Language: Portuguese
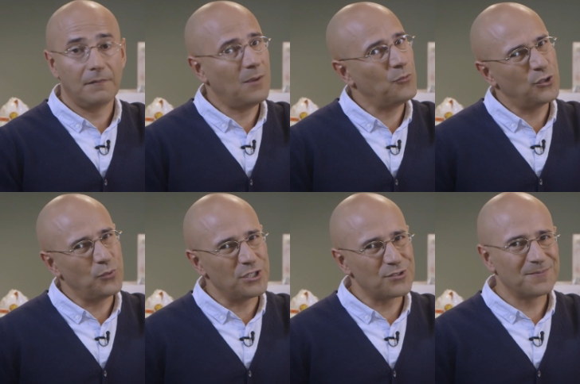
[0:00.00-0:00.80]
É
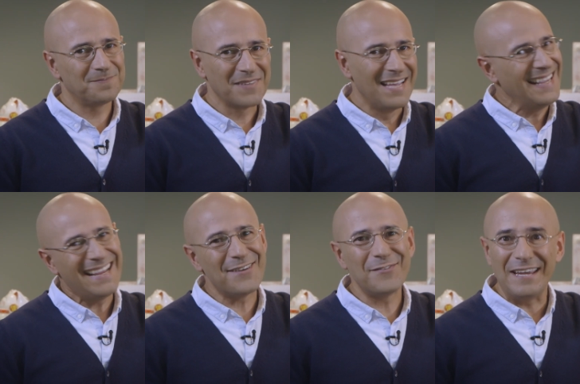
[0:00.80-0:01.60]
muito isto.
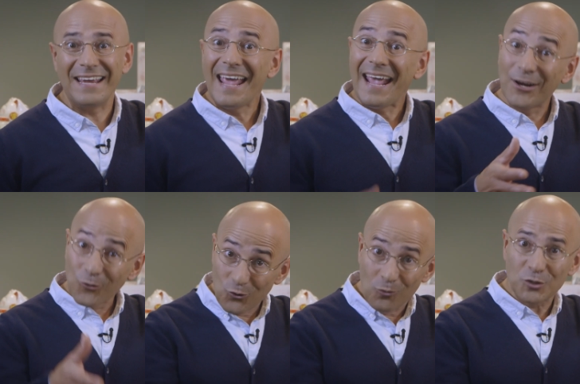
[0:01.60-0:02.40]
Enfim,
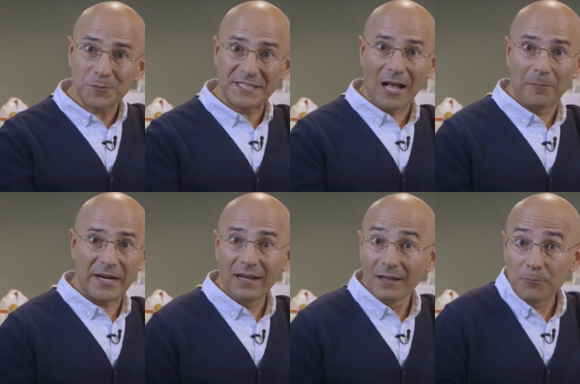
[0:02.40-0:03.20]
era um número especial
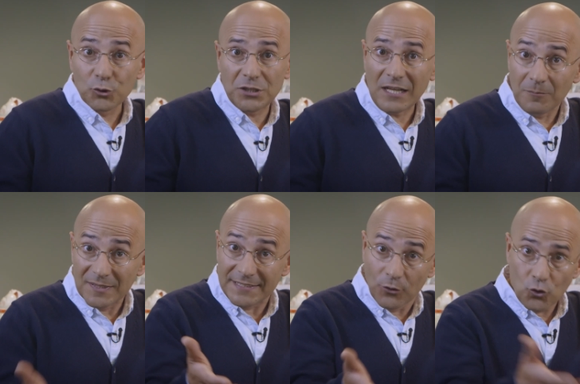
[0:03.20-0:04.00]
para ele e, portanto,
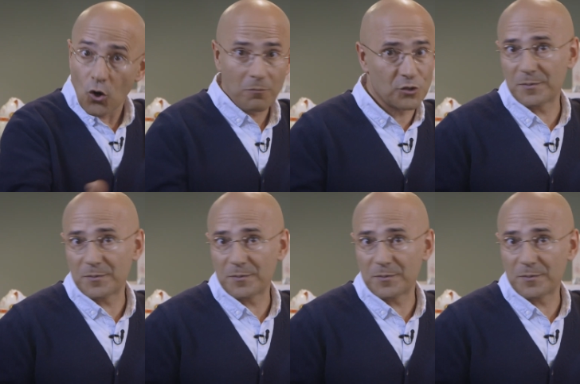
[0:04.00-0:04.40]
merecia um nome